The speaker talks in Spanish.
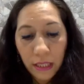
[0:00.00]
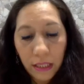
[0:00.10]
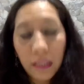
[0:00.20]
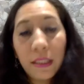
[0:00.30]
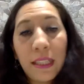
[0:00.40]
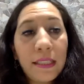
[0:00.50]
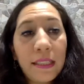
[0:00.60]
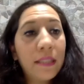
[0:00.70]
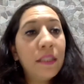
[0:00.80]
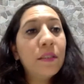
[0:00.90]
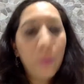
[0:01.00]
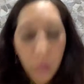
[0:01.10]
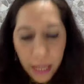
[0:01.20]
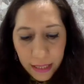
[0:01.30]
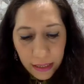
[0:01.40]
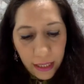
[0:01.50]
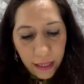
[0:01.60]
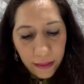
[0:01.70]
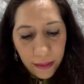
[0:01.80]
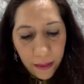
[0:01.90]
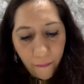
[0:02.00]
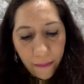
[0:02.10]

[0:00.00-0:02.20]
tan interesantes como la siguiente.